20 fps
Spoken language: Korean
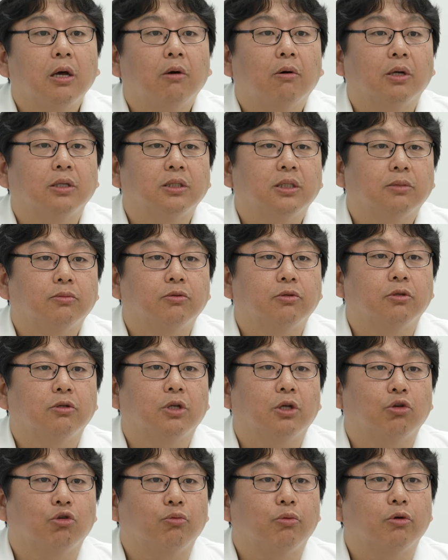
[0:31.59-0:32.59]

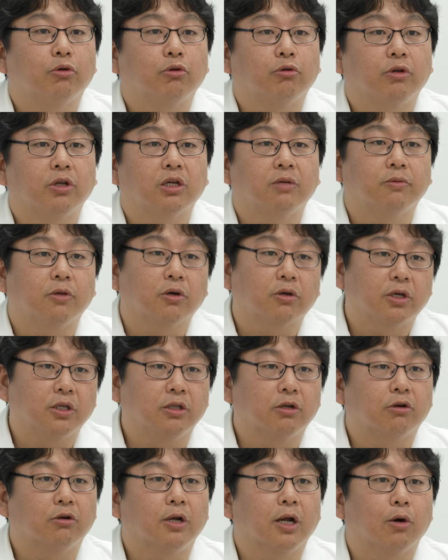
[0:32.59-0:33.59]
환자분들의 유병률이 급격히
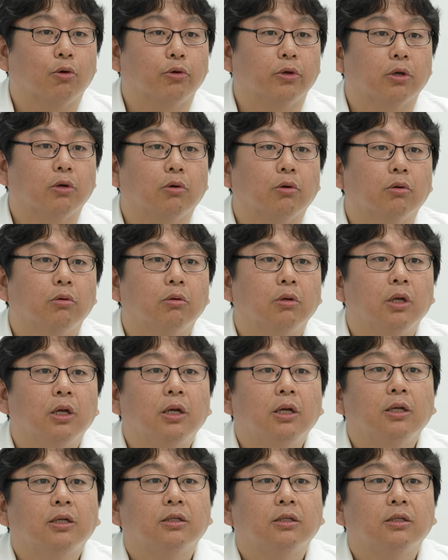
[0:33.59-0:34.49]
늘어나고 있고